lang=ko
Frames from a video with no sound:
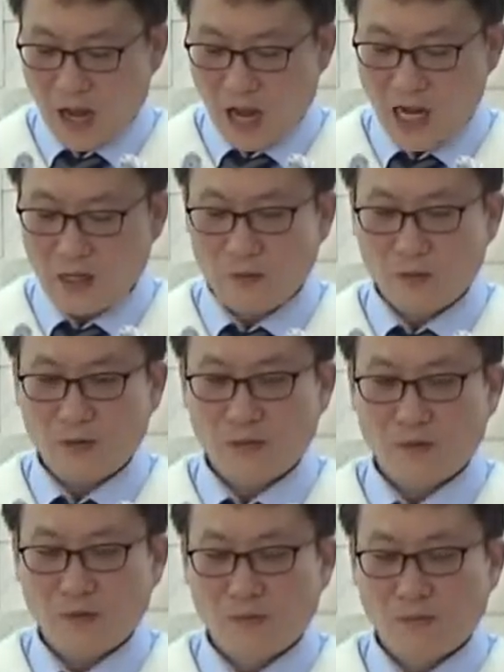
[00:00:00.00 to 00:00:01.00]

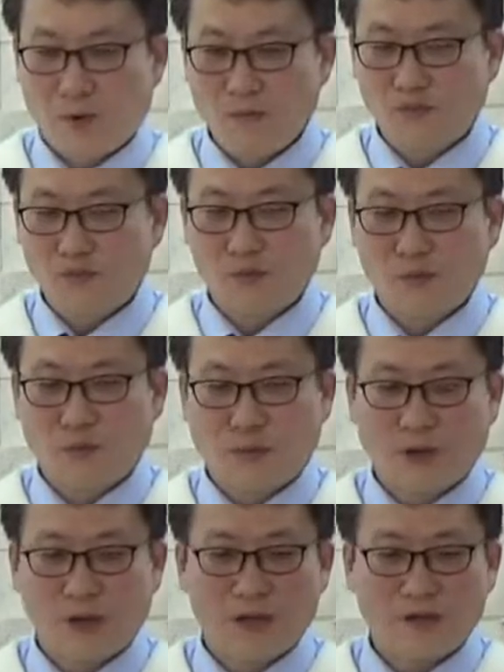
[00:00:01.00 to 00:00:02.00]
아니면 멈추고
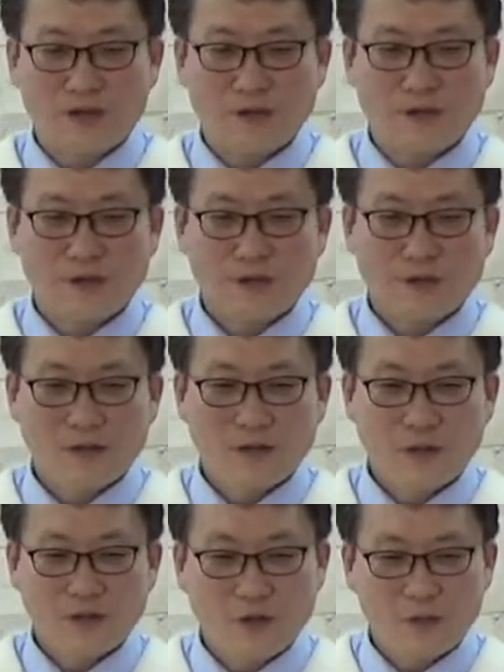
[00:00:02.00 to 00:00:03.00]
돌아와서
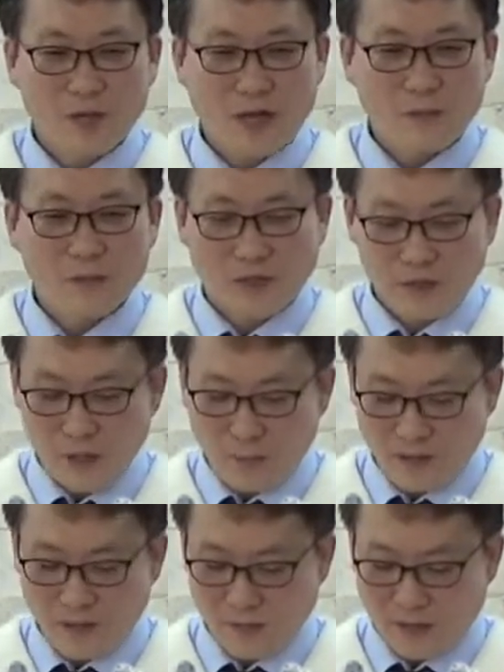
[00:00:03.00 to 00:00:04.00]
예수님께 감사하는 게
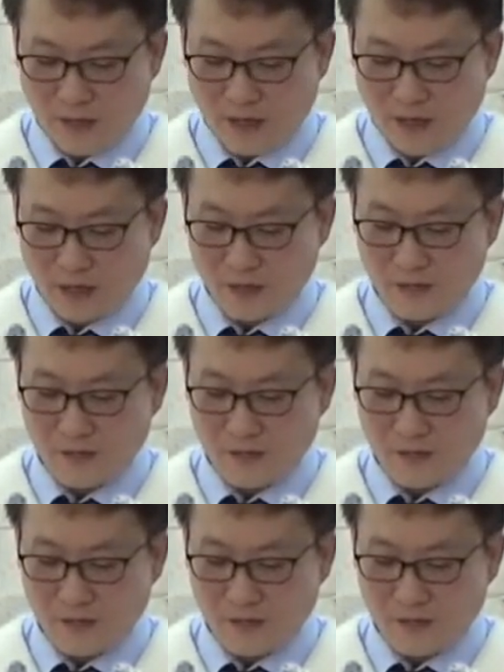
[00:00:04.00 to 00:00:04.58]
맞습니까?